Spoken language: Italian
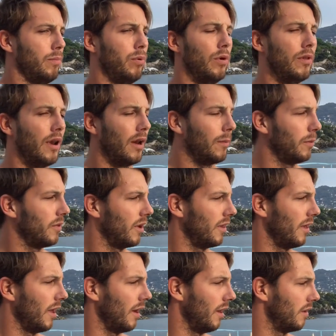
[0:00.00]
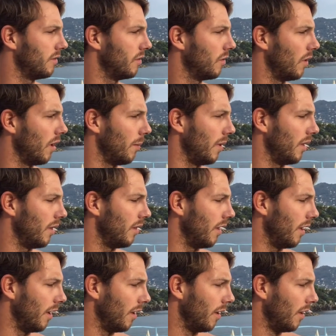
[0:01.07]
potrà, potrà dare
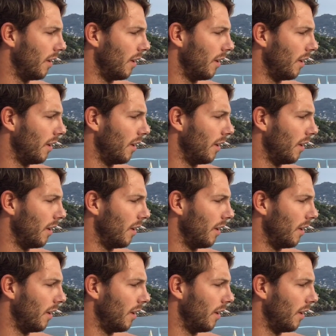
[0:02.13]
sicuramente